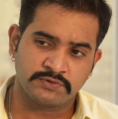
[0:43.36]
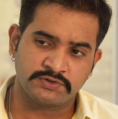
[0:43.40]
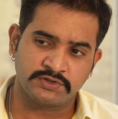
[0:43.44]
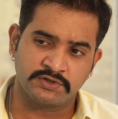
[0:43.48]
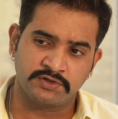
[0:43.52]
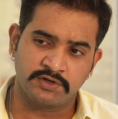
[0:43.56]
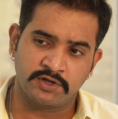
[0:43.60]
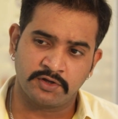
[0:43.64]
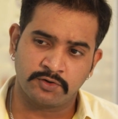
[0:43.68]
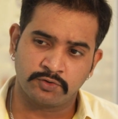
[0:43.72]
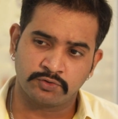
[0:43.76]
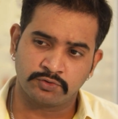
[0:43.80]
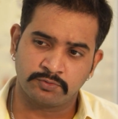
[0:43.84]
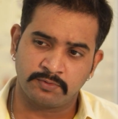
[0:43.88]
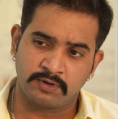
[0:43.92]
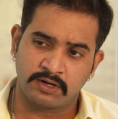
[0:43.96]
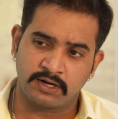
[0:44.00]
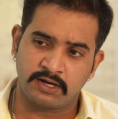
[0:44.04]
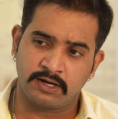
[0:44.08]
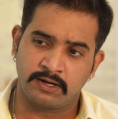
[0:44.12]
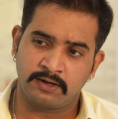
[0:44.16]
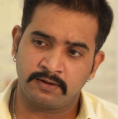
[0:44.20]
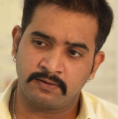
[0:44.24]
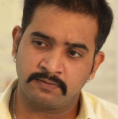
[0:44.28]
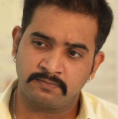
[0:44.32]
सीनियर
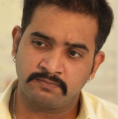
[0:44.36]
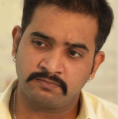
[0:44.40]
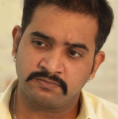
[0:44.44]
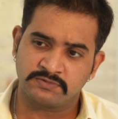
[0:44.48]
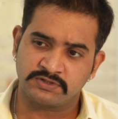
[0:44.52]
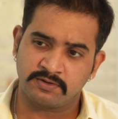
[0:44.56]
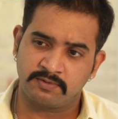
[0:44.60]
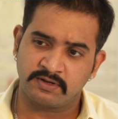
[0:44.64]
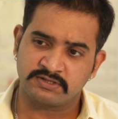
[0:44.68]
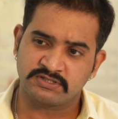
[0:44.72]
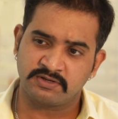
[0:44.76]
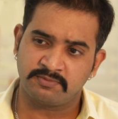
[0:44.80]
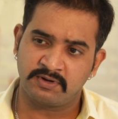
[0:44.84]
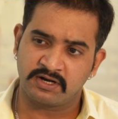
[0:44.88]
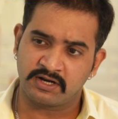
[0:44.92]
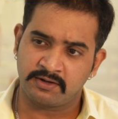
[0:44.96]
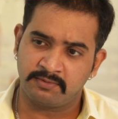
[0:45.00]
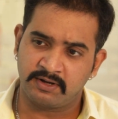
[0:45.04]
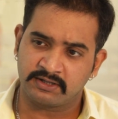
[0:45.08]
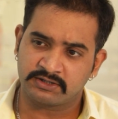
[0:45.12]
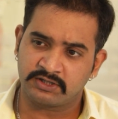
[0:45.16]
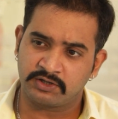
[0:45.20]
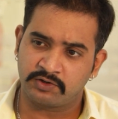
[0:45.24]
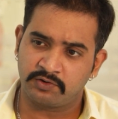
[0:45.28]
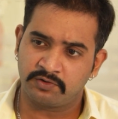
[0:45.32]
तुम्हारा जमान संभाल के
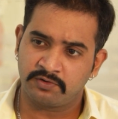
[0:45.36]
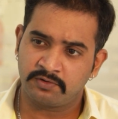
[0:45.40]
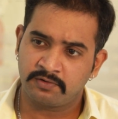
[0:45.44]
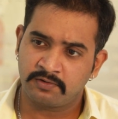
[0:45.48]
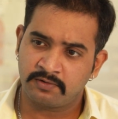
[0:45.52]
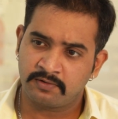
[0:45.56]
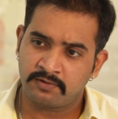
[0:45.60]
बात करो